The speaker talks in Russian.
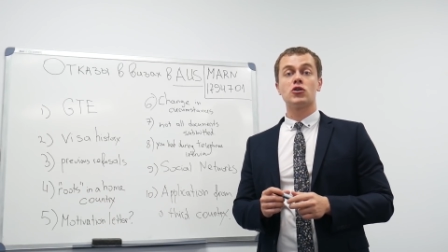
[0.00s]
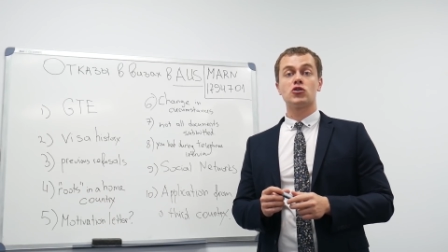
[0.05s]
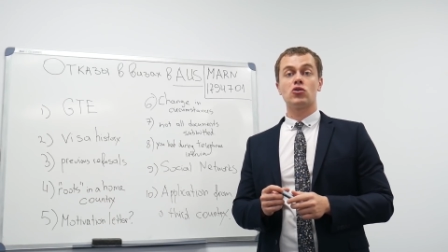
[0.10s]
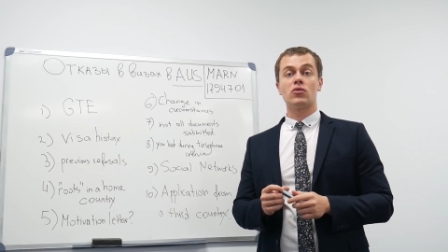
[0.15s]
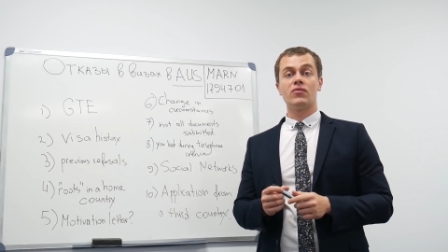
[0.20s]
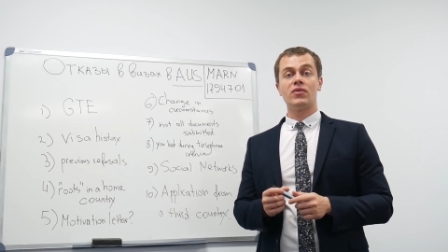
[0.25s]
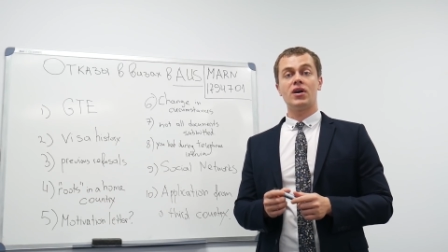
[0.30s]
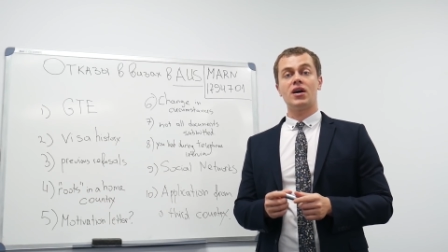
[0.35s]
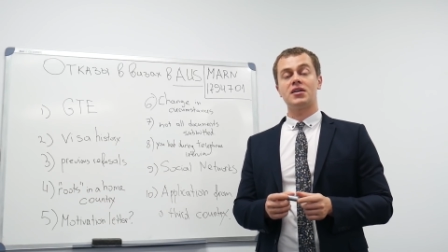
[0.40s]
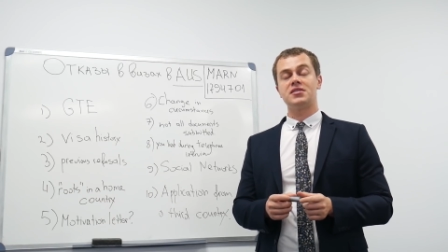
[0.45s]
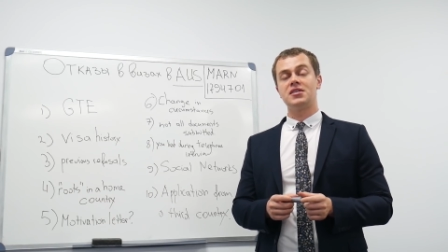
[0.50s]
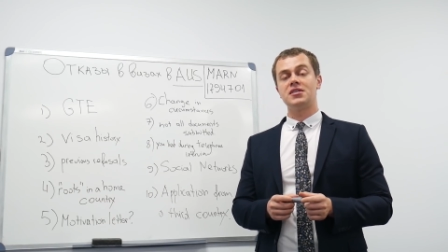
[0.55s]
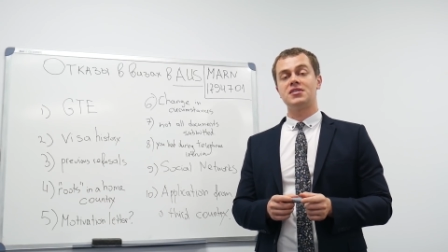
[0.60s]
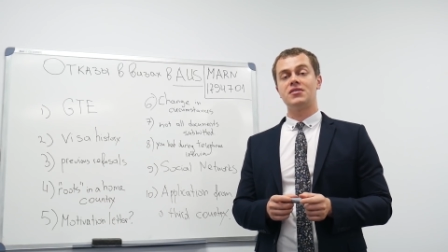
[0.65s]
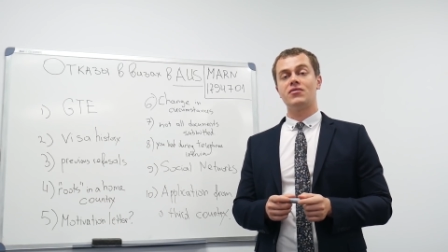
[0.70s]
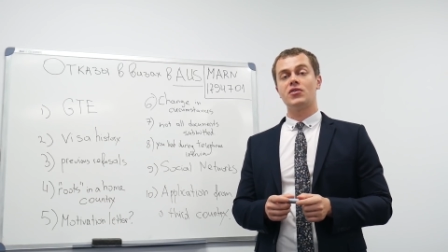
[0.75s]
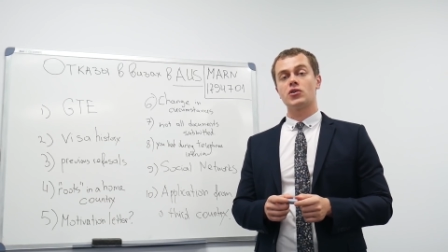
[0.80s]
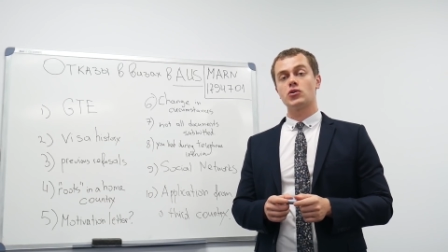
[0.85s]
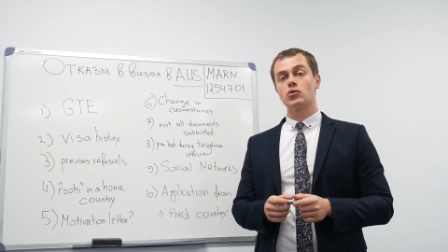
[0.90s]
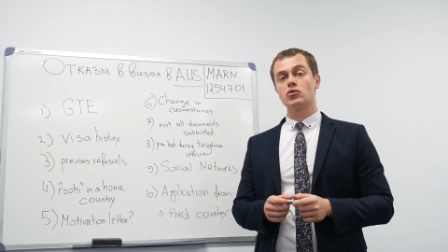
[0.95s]
что вы
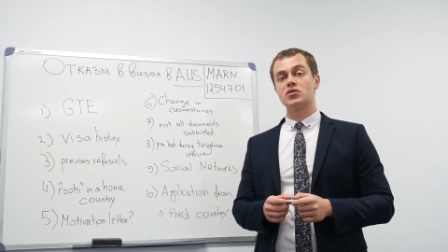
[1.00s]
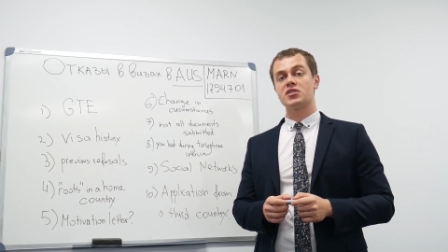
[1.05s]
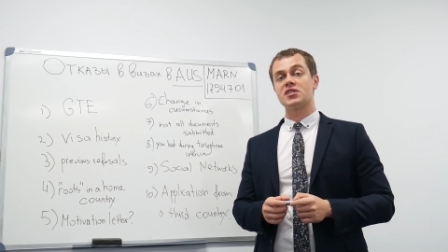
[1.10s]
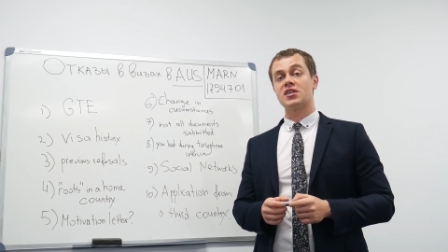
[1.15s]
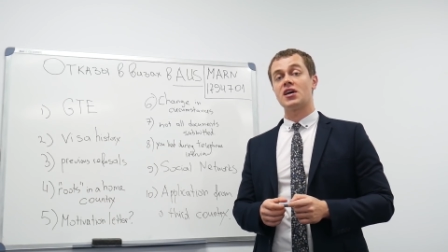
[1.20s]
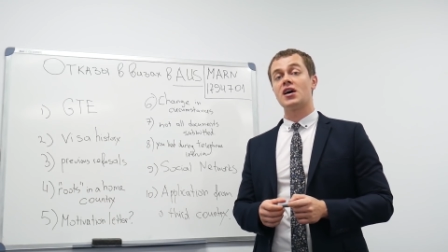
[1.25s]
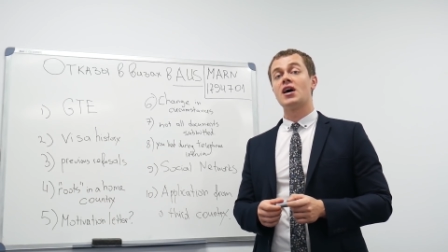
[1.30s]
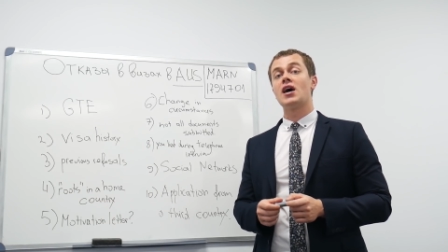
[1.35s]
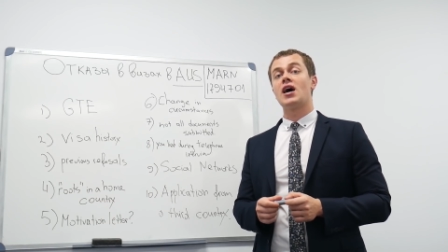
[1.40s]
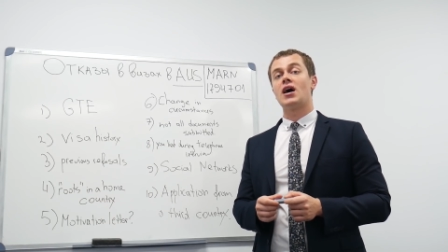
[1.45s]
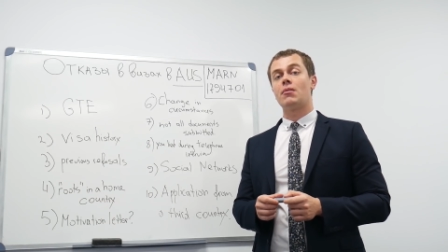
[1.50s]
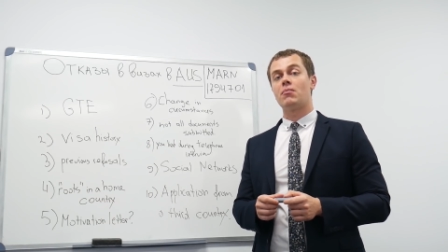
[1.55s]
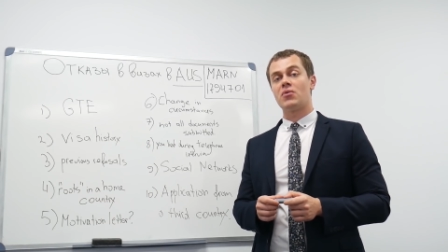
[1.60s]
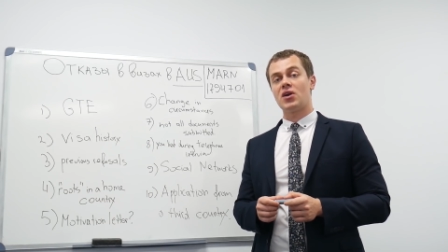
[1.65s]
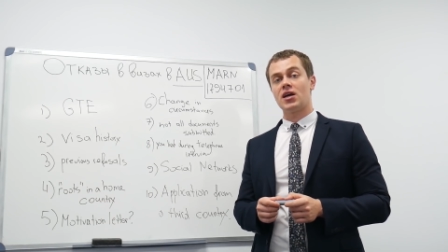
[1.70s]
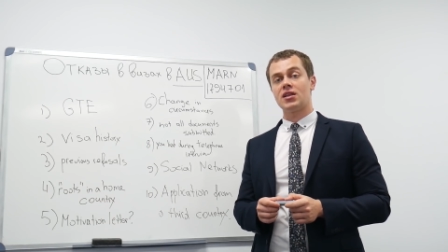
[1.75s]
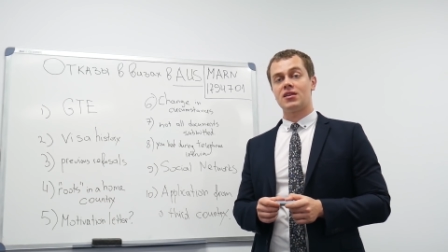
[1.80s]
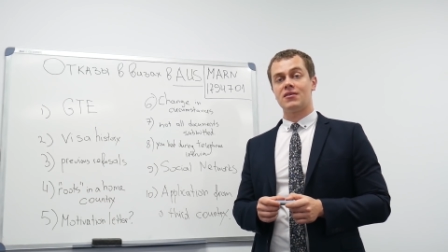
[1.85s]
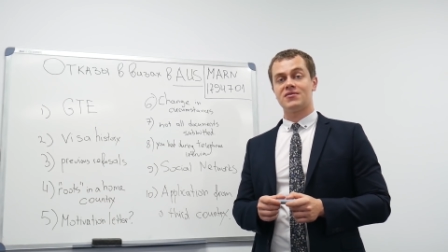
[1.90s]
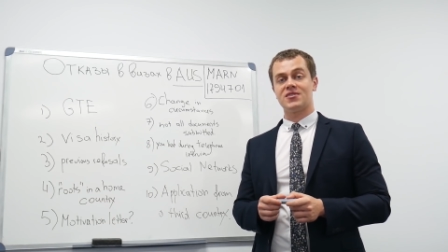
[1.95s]
хотите вернуться
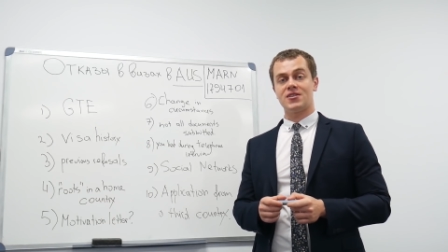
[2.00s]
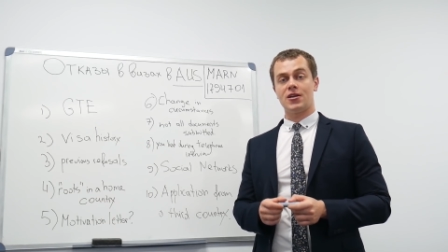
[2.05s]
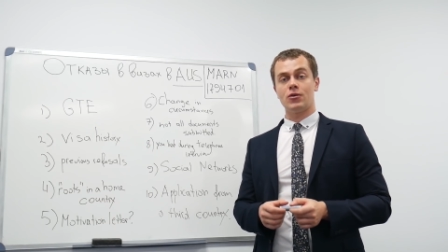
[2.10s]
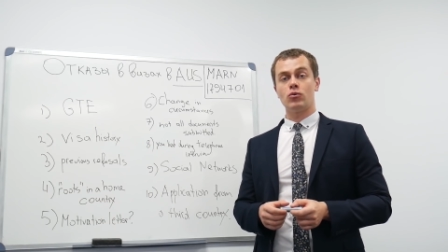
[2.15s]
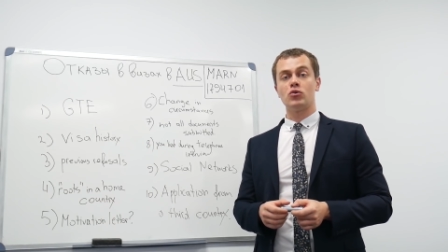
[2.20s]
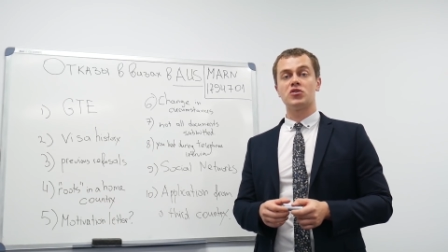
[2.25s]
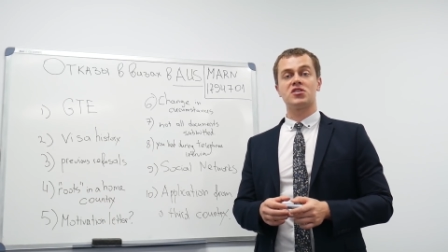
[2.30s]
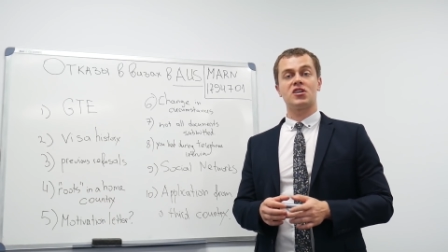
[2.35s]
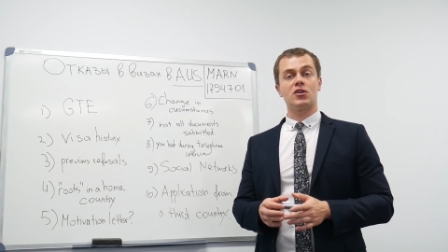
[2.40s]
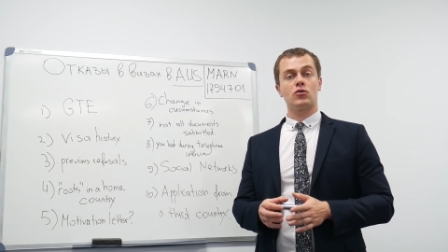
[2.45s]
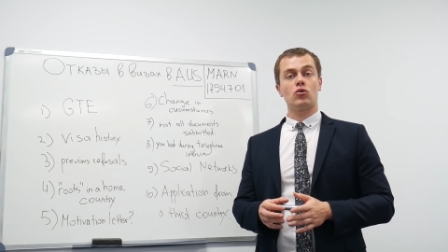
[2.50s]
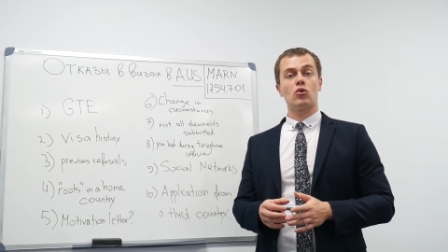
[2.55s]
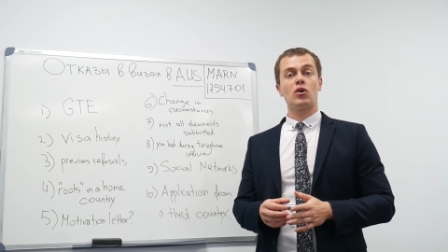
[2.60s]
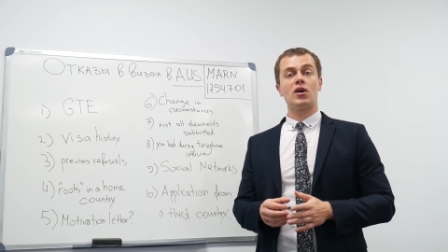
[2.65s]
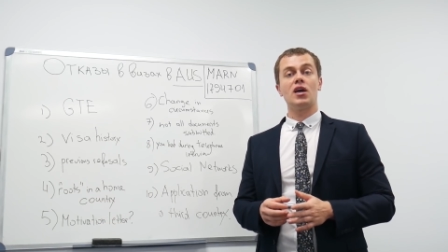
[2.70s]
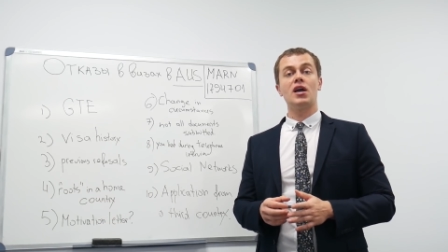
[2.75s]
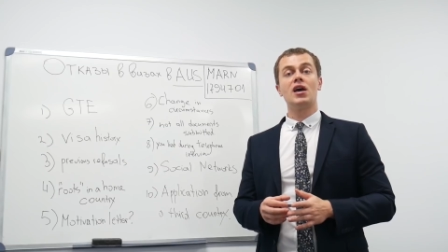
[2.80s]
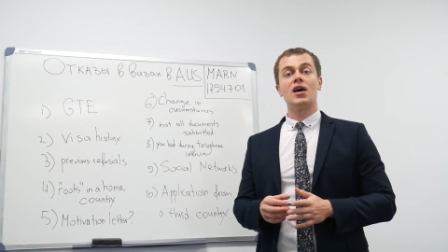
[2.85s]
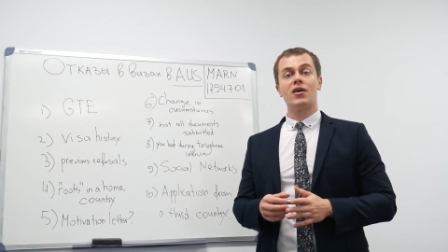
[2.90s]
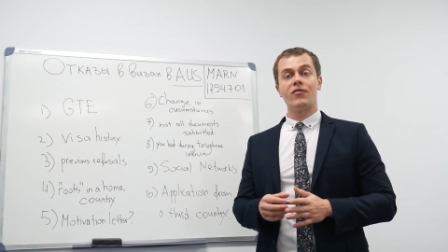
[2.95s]
обратно в страну, из
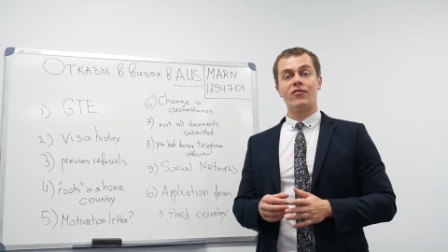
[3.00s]
которой